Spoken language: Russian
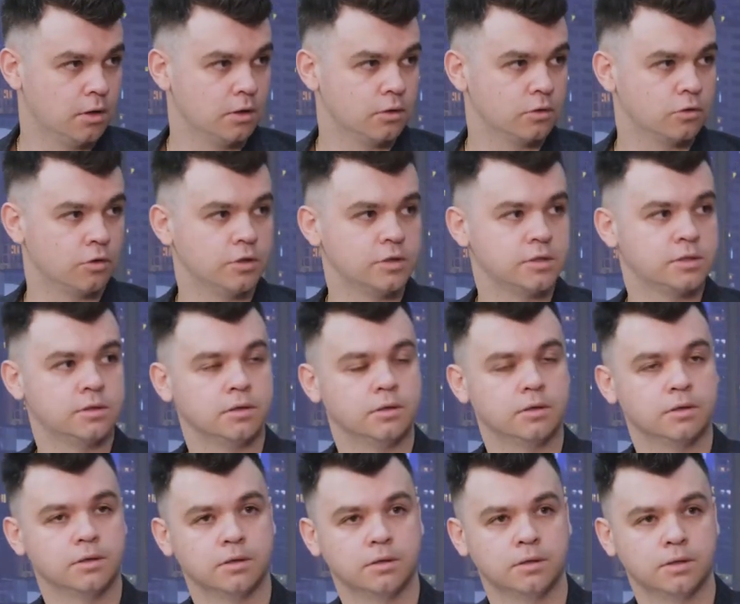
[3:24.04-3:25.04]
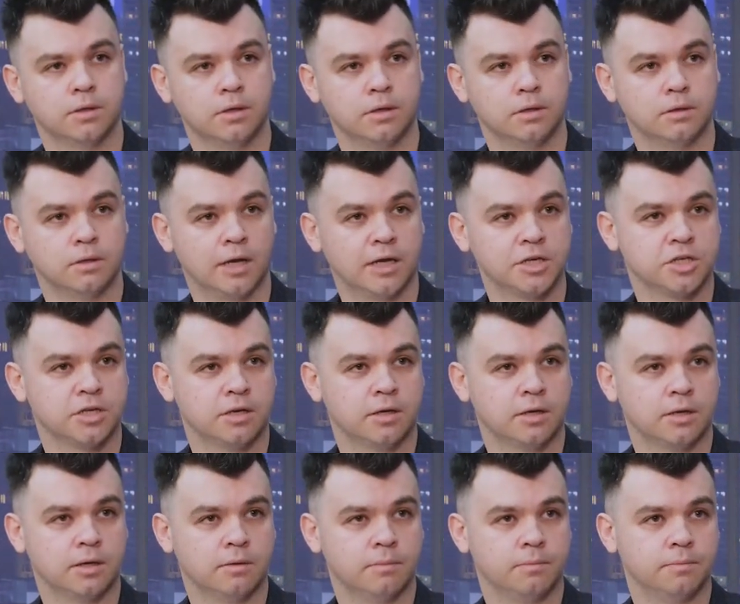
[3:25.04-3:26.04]
То есть э,
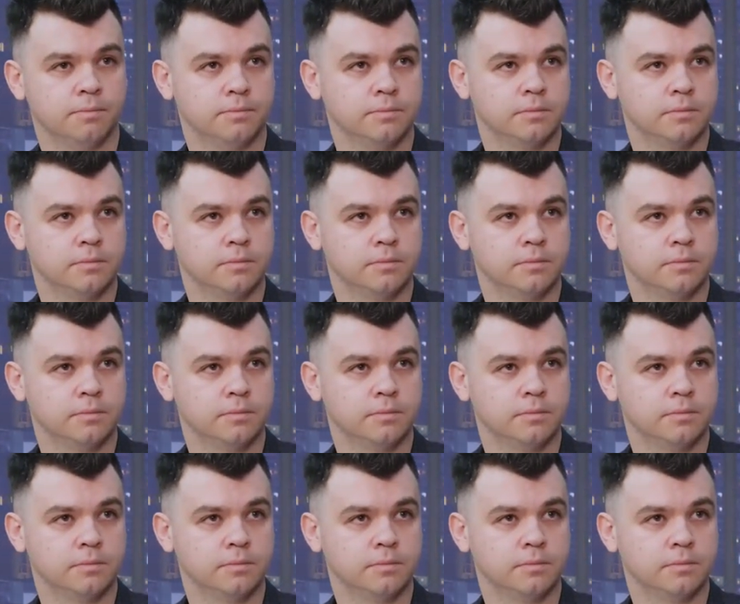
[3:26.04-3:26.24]
даже